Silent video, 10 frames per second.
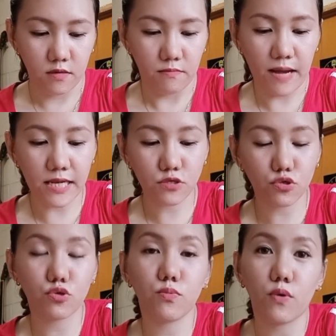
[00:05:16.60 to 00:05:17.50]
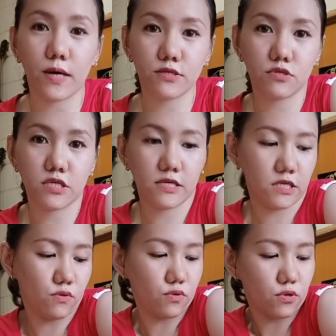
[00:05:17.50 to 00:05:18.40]
Bali, susubukan ko siya
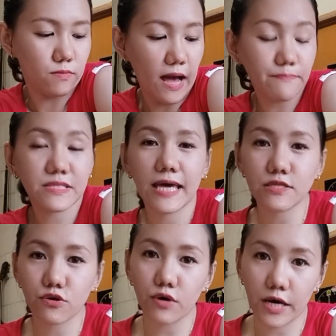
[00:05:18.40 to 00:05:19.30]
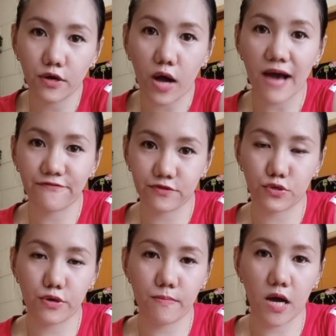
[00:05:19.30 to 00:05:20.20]
siguro. Update ko kayo
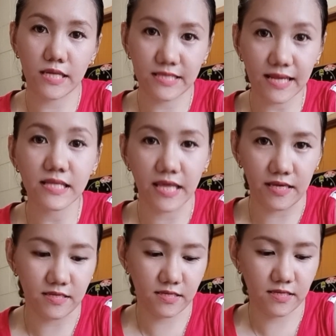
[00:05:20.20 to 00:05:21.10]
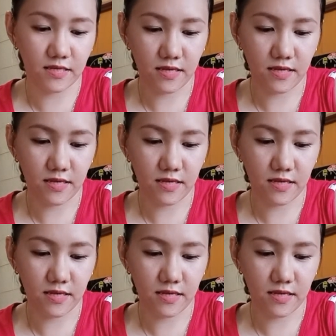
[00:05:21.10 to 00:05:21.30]
after mga 3 days.